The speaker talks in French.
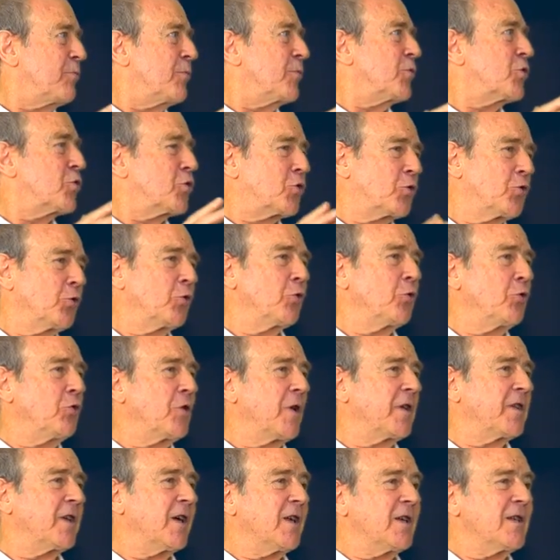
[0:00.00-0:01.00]
sur une
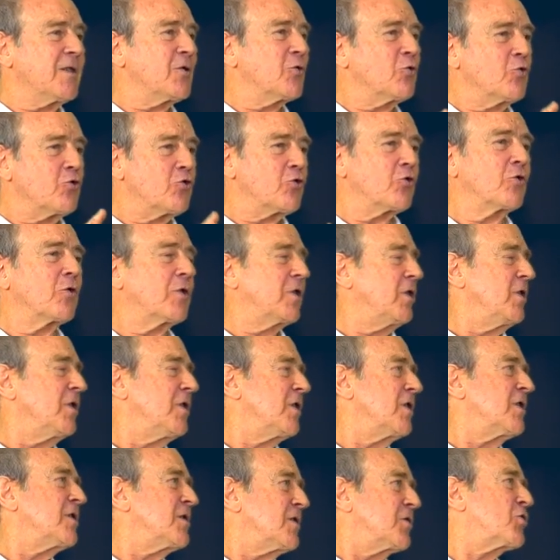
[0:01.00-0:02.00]
analyse du jeu qui
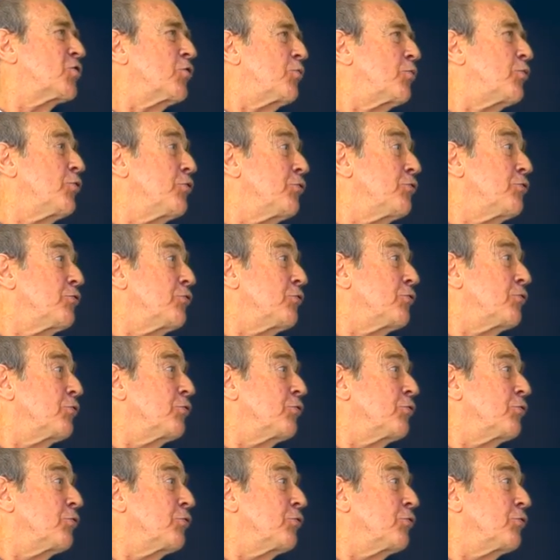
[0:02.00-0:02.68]
n'existe plus.